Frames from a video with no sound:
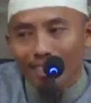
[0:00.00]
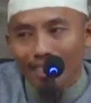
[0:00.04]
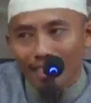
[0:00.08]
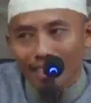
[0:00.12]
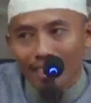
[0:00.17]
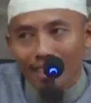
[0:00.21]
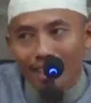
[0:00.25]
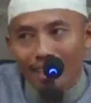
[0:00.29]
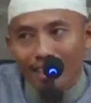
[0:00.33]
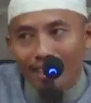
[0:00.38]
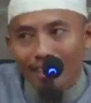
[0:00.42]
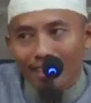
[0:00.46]

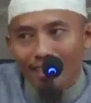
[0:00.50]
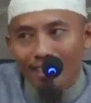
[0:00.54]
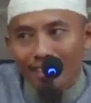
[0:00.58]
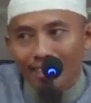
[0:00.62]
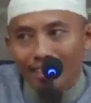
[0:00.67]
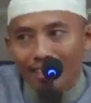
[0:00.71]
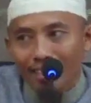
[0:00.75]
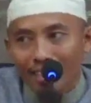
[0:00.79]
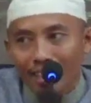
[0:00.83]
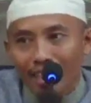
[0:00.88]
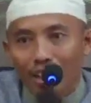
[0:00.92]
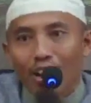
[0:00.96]
Gitu ya.
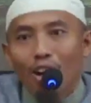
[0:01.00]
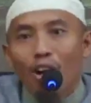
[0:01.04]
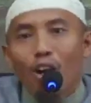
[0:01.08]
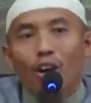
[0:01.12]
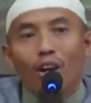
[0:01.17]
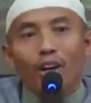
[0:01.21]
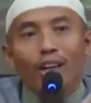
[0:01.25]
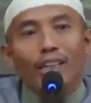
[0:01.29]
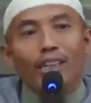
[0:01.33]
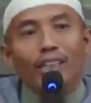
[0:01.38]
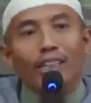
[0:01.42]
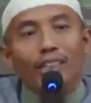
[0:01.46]
Nah,
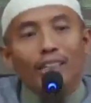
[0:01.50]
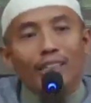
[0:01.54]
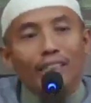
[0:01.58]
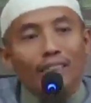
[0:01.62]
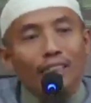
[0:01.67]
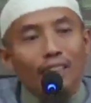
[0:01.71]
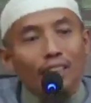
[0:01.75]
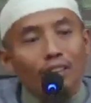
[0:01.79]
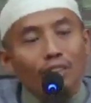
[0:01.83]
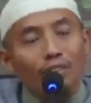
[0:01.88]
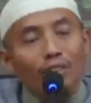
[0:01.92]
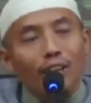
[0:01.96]
orang
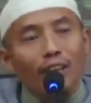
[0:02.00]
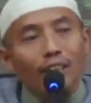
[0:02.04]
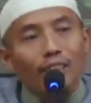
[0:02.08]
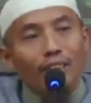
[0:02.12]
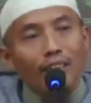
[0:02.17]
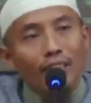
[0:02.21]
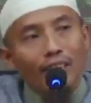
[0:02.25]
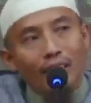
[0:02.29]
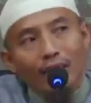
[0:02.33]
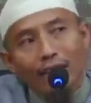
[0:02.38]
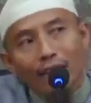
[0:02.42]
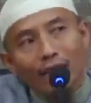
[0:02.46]
kerja itu
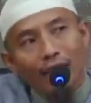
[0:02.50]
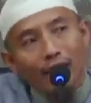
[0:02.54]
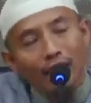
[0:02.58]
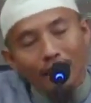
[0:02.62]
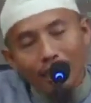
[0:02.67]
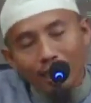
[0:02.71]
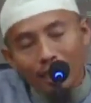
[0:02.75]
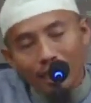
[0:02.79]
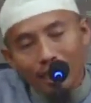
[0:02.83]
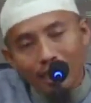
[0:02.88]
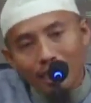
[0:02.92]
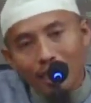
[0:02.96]
ada
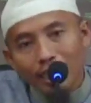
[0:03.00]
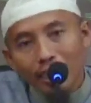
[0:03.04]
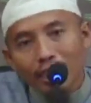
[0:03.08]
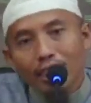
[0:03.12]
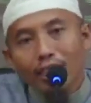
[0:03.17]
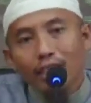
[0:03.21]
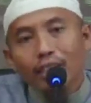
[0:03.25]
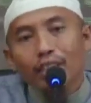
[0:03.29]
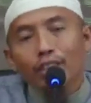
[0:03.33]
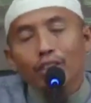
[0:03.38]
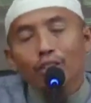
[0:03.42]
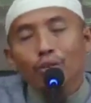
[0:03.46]
kalanya
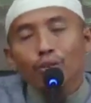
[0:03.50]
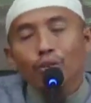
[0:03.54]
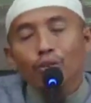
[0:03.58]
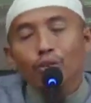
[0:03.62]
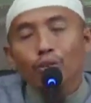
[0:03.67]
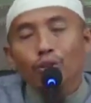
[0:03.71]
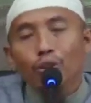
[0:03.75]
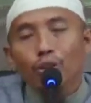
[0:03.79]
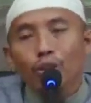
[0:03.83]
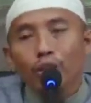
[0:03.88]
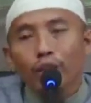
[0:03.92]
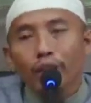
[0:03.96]

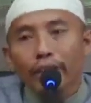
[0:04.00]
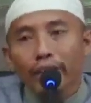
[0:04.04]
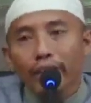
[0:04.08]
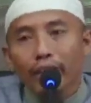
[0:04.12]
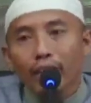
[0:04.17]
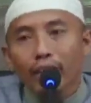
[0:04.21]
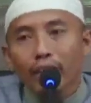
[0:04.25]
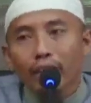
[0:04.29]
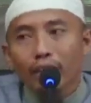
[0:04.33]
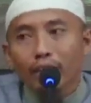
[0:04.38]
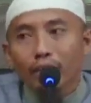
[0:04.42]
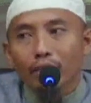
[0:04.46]
ditunjuk
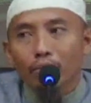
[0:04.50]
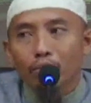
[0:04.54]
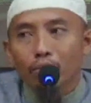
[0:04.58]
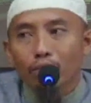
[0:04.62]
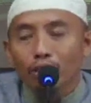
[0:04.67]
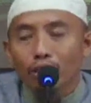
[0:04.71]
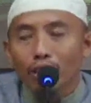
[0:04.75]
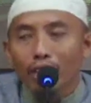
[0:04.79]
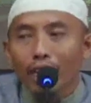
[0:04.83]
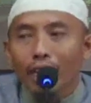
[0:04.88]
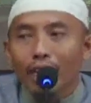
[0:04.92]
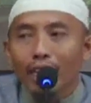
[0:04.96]
oleh yang
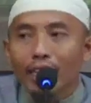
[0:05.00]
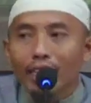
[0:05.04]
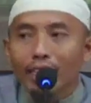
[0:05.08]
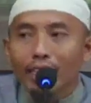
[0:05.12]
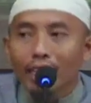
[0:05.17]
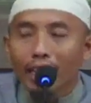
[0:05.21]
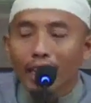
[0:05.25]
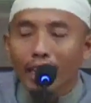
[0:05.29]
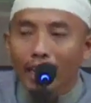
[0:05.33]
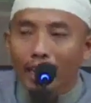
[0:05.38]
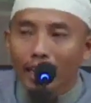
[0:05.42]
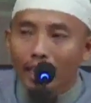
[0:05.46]
punya
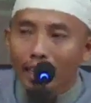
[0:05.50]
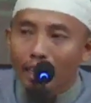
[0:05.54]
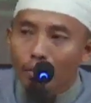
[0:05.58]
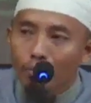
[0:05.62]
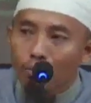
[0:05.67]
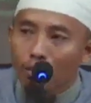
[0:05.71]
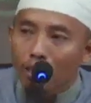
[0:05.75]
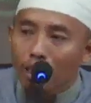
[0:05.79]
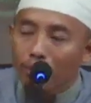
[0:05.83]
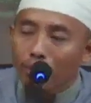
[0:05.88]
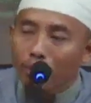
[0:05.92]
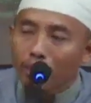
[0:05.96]
kerjaan.
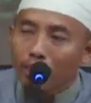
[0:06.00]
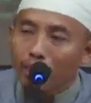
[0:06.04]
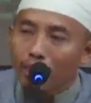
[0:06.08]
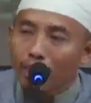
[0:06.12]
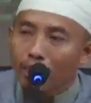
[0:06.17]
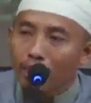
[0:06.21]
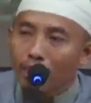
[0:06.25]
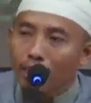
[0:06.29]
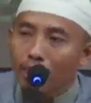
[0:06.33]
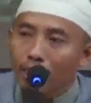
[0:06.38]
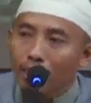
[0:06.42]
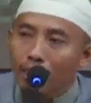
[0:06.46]
Yang punya
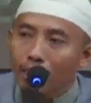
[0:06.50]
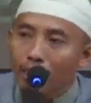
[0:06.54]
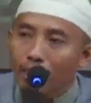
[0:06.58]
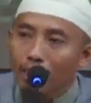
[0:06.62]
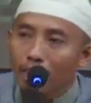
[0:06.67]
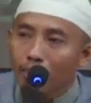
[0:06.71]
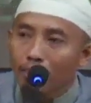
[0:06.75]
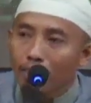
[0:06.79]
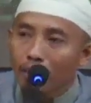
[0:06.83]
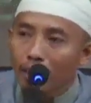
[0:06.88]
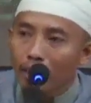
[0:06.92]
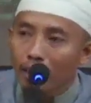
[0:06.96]
pekerjaan ini
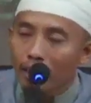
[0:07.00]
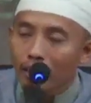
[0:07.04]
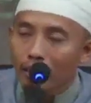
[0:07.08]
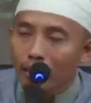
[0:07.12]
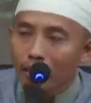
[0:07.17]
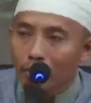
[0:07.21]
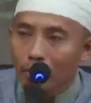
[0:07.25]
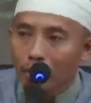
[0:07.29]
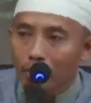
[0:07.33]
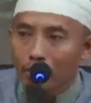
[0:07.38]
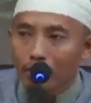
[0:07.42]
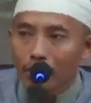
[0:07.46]
siapa?
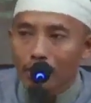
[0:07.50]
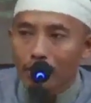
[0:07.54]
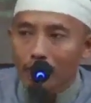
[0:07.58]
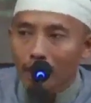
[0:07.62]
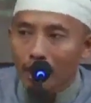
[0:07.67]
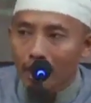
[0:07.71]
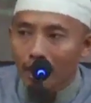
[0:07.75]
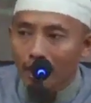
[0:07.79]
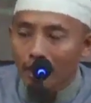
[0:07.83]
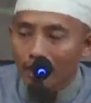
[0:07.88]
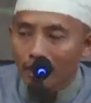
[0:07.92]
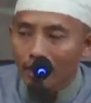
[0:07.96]

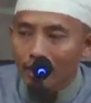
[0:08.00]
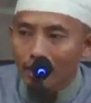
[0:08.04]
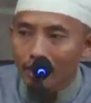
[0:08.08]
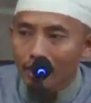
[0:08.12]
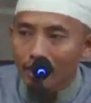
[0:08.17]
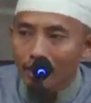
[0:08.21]
Pemerintah.